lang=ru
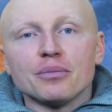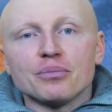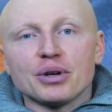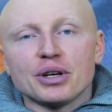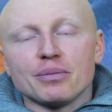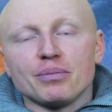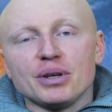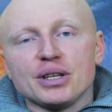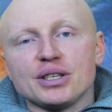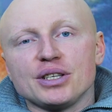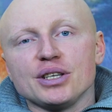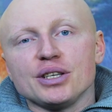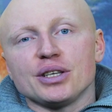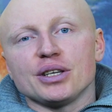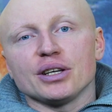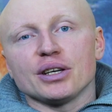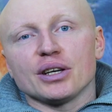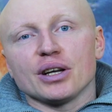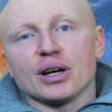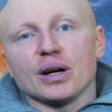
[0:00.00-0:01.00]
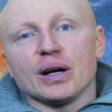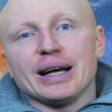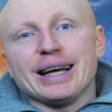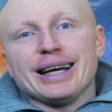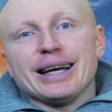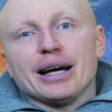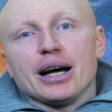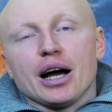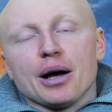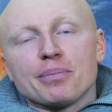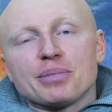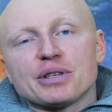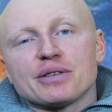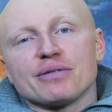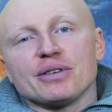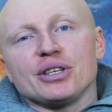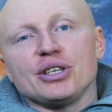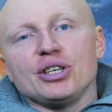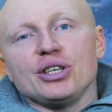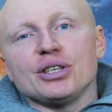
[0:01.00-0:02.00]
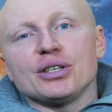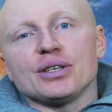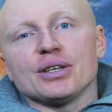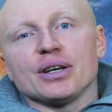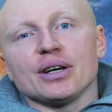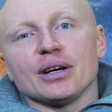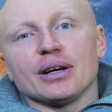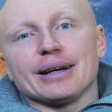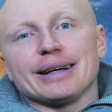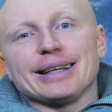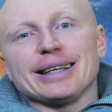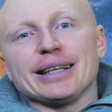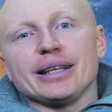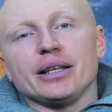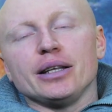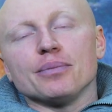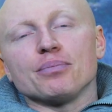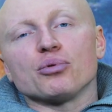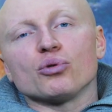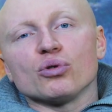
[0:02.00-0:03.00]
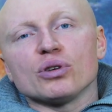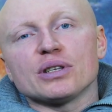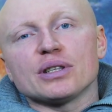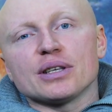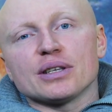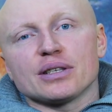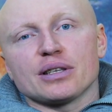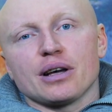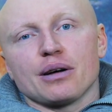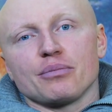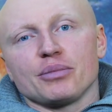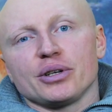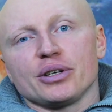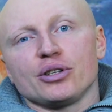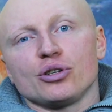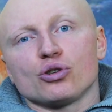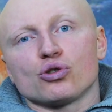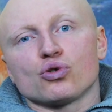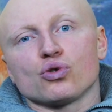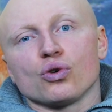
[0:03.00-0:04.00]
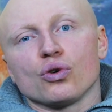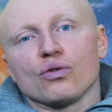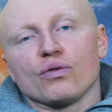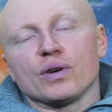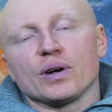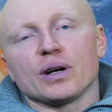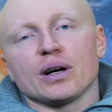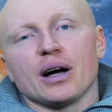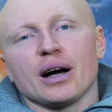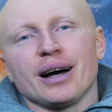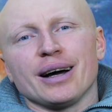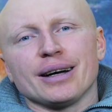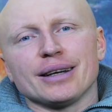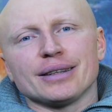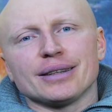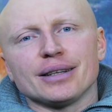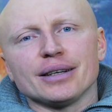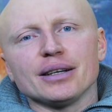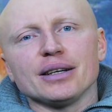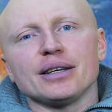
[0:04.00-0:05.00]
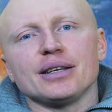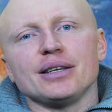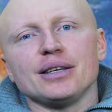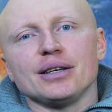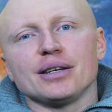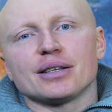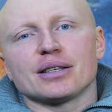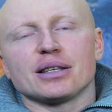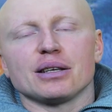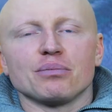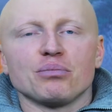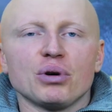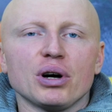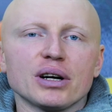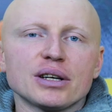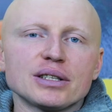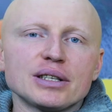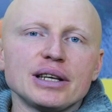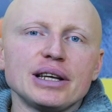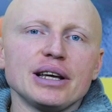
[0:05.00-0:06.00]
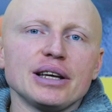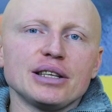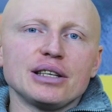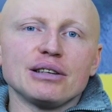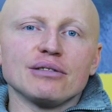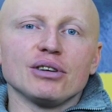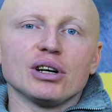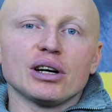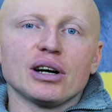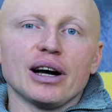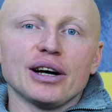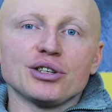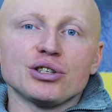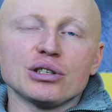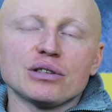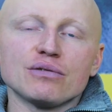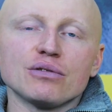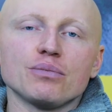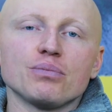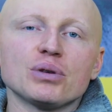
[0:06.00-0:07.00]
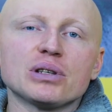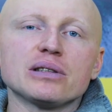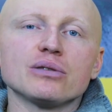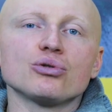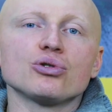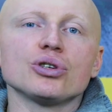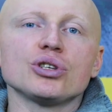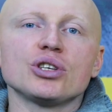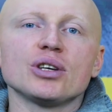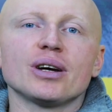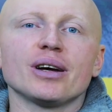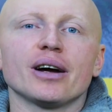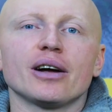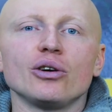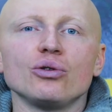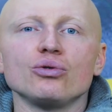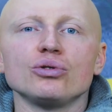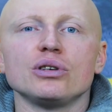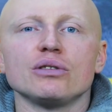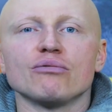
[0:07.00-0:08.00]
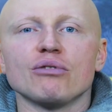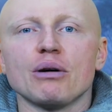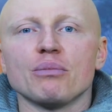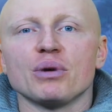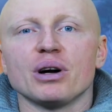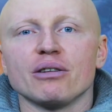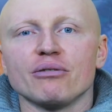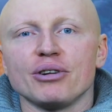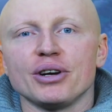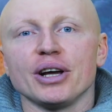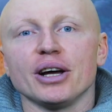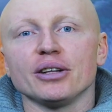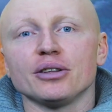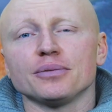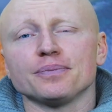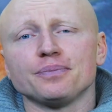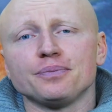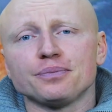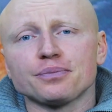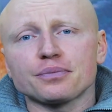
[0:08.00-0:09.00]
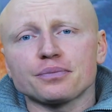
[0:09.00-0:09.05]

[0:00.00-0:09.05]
приблизительно обзвоните не просто самых дешевых, а дорогих собак среднего качества. И послушайте, как люди вам говорят